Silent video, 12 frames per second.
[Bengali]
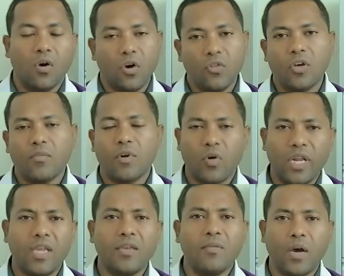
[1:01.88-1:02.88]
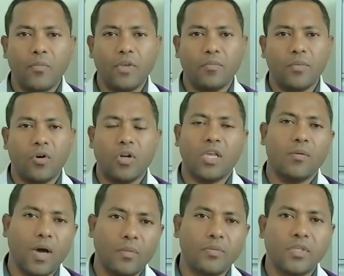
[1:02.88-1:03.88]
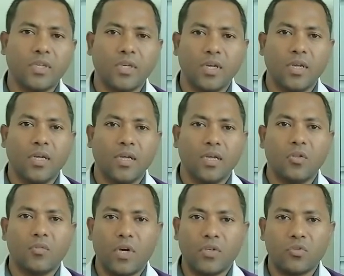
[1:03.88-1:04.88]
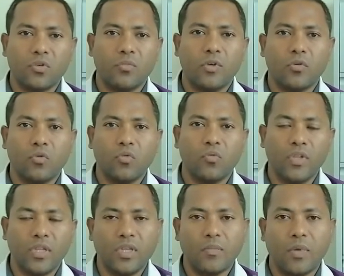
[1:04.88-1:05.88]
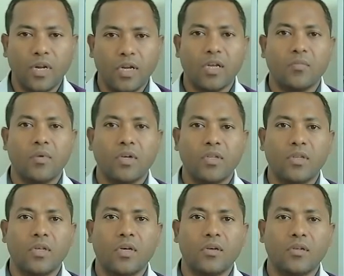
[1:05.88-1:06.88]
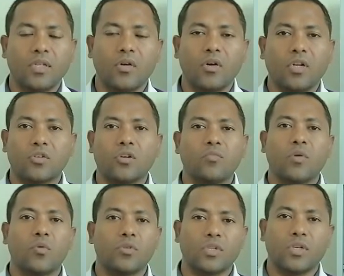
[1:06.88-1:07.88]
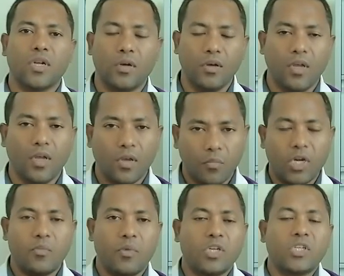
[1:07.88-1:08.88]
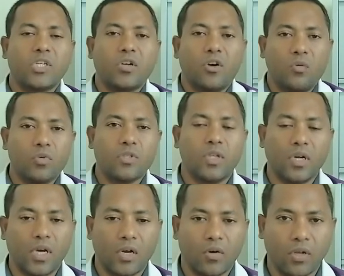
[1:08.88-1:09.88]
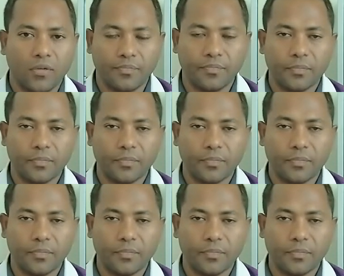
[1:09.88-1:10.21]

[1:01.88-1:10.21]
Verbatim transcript: হয়তো আমরা অনেকেই ভাবি বা অনেকে ভাবছি কিন্তু বাস্তবে রুফ দিতে পারি না বা দিতে দেওয়াটা সম্ভব হচ্ছে না পারিপার্শ্বিক অবস্থার কারণে